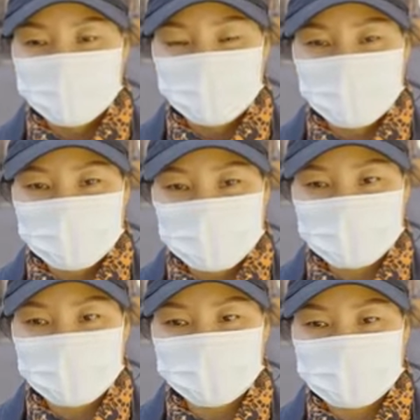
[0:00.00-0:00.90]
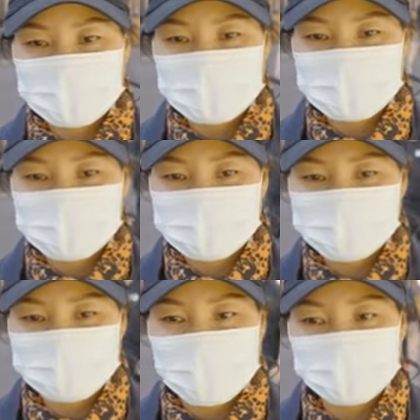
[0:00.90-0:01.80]
我要看看我是阴
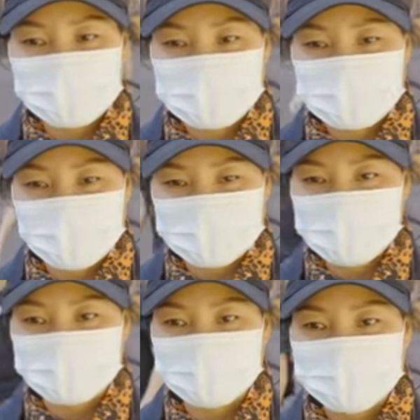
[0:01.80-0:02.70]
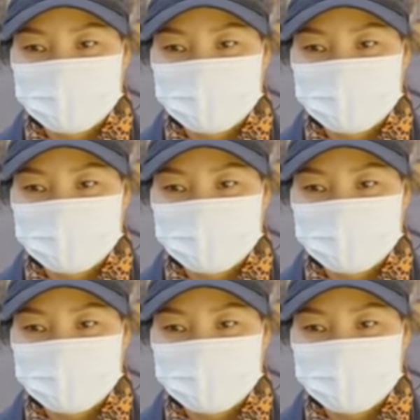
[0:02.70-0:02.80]
性吗，或者是阳性。